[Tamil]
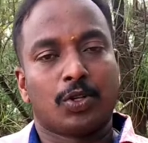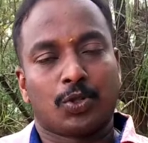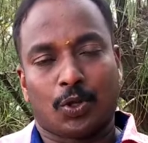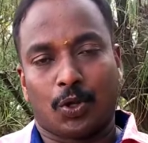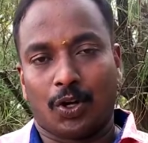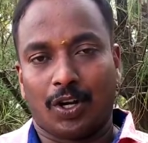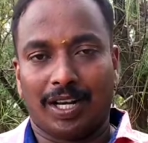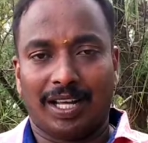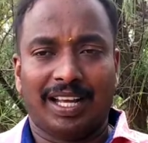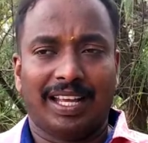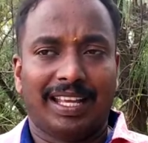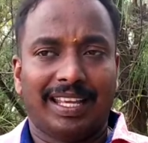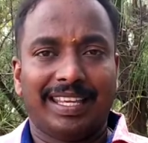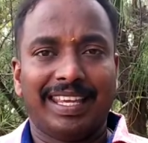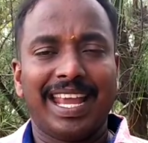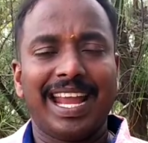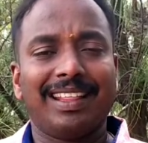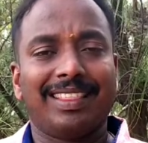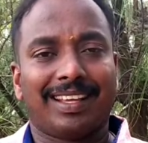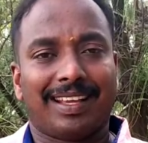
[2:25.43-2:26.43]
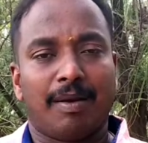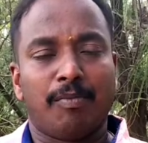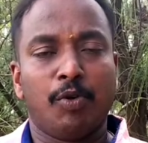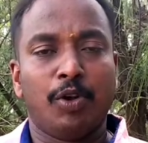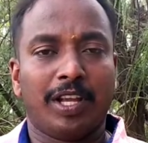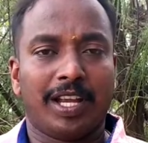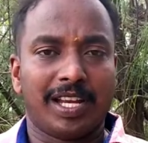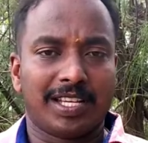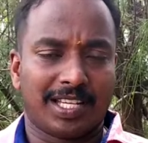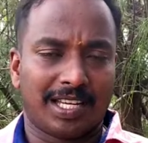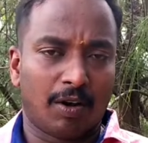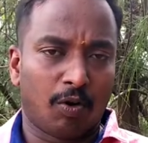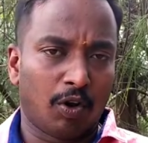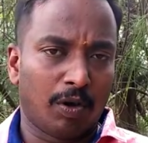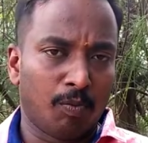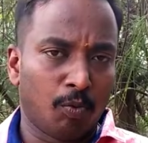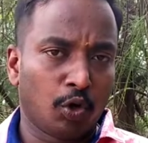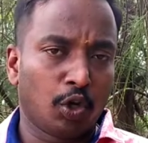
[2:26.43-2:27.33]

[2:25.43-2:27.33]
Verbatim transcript: சொல்லலாம் ஏன் இந்த கம்யூனிகேஷன் அவ்வளோ